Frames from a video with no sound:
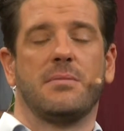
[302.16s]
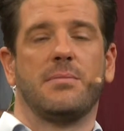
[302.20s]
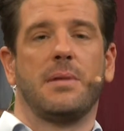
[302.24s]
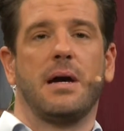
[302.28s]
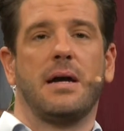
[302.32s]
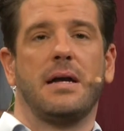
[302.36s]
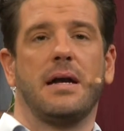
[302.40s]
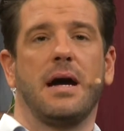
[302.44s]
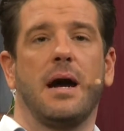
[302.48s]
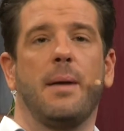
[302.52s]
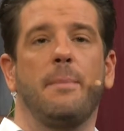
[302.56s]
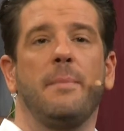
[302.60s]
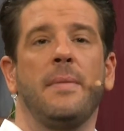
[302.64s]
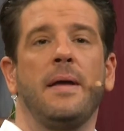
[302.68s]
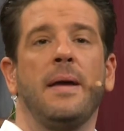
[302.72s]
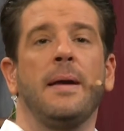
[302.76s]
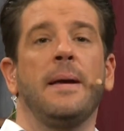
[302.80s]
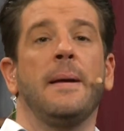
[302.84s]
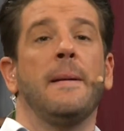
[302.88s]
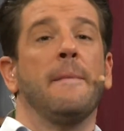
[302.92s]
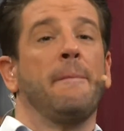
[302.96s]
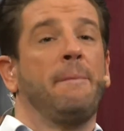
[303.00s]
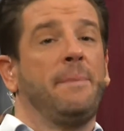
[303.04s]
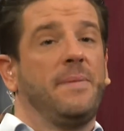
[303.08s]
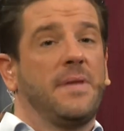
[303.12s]
dabei haben,
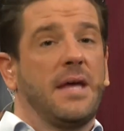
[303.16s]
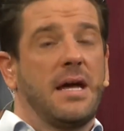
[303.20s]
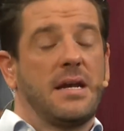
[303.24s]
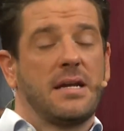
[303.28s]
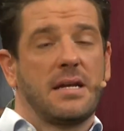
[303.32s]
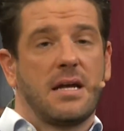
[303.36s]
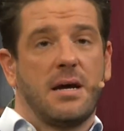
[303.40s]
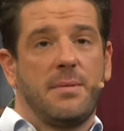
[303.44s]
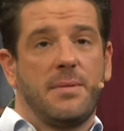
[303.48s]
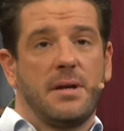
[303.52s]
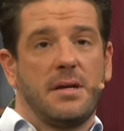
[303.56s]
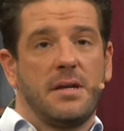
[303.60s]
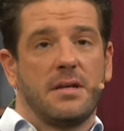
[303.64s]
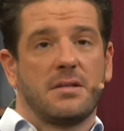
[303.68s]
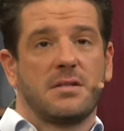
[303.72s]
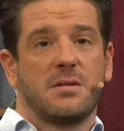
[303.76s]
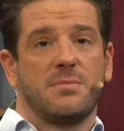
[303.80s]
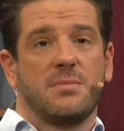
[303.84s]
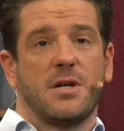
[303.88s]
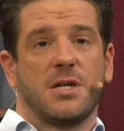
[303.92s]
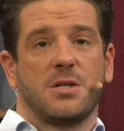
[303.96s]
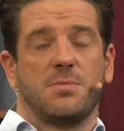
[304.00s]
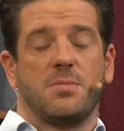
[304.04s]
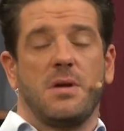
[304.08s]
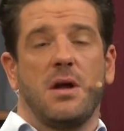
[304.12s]
dann kann man ja
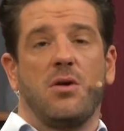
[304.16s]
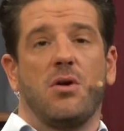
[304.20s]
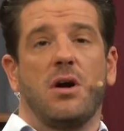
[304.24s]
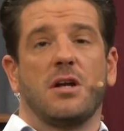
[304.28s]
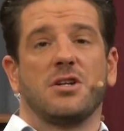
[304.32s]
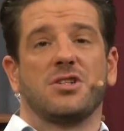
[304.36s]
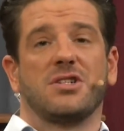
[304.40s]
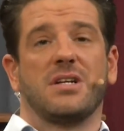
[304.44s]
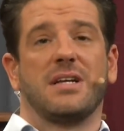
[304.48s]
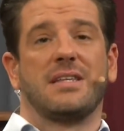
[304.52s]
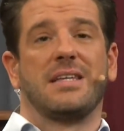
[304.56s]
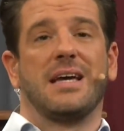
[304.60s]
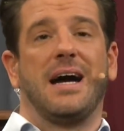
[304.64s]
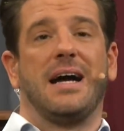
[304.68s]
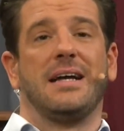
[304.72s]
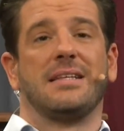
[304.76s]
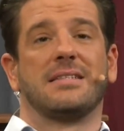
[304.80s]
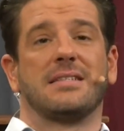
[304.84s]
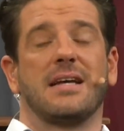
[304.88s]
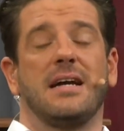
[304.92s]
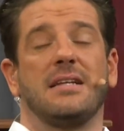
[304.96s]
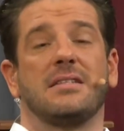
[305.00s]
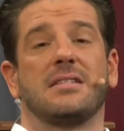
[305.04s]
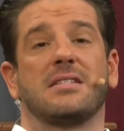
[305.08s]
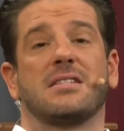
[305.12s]
zum Beispiel auch anstatt der
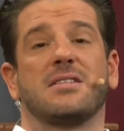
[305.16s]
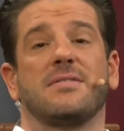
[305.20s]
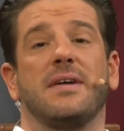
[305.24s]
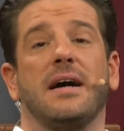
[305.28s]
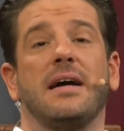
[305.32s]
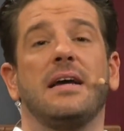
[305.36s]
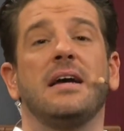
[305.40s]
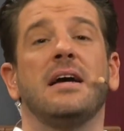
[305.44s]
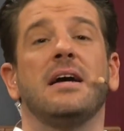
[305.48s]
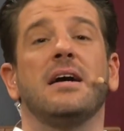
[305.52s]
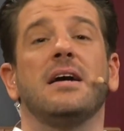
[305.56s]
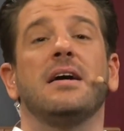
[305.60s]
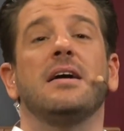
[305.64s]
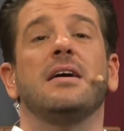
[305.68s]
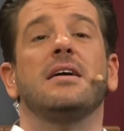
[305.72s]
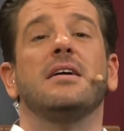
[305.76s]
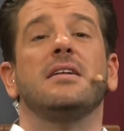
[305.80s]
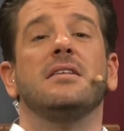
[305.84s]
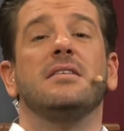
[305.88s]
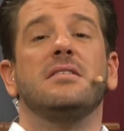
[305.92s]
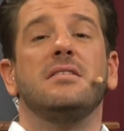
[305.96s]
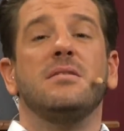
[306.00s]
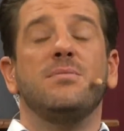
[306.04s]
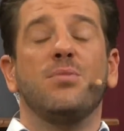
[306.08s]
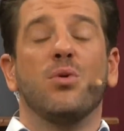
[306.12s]
112
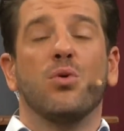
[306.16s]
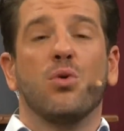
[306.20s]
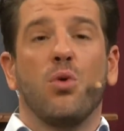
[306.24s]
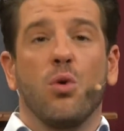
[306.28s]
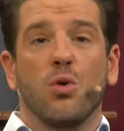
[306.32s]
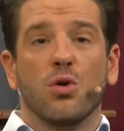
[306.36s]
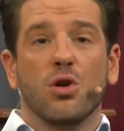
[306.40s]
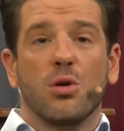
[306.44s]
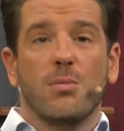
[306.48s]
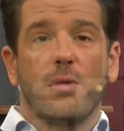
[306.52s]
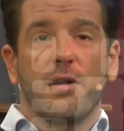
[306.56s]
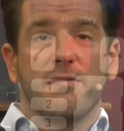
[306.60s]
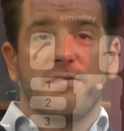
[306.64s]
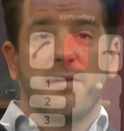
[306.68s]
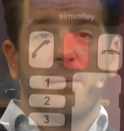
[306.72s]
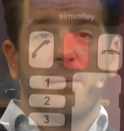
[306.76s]
die Büronummer